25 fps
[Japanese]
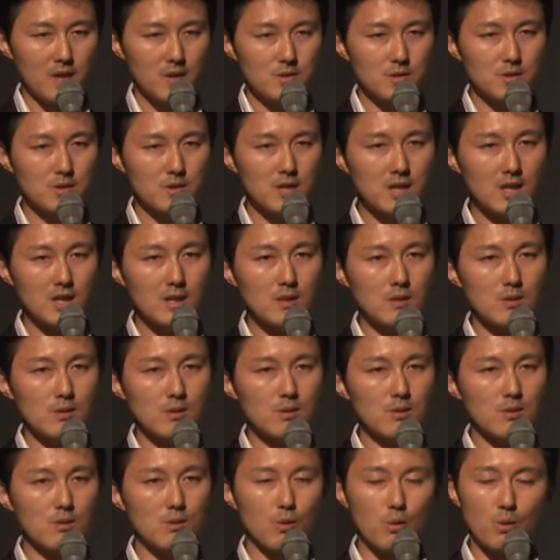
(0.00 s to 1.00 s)
次
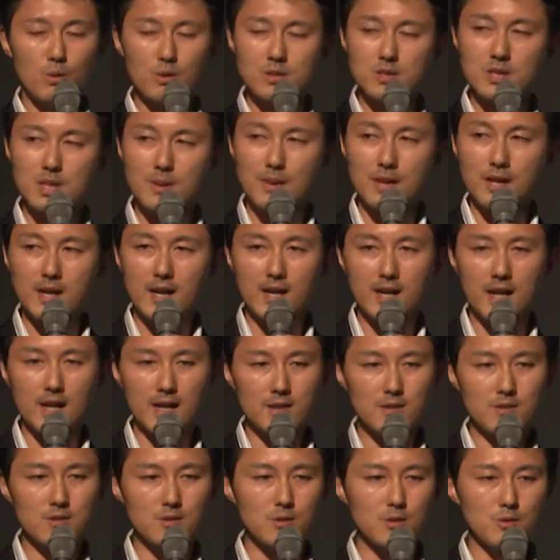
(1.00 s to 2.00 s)
どうすればいいか
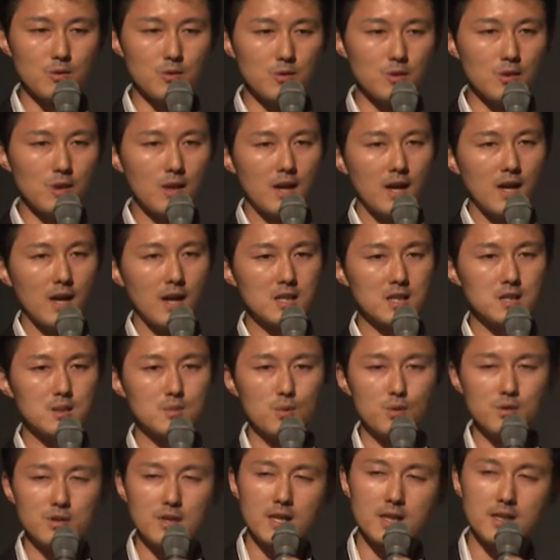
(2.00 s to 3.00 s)
なっていう発
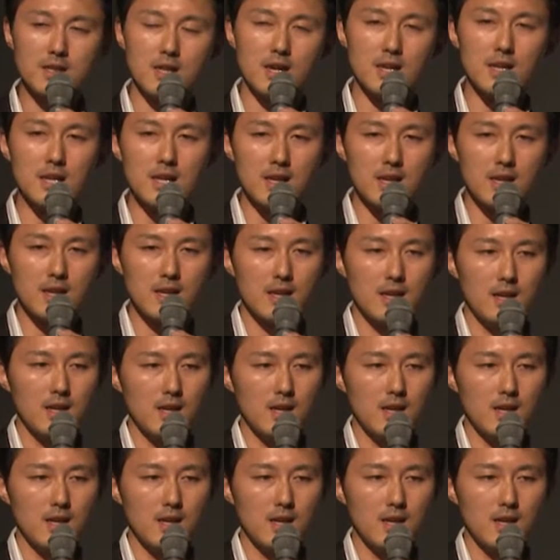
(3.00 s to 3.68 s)
問だったり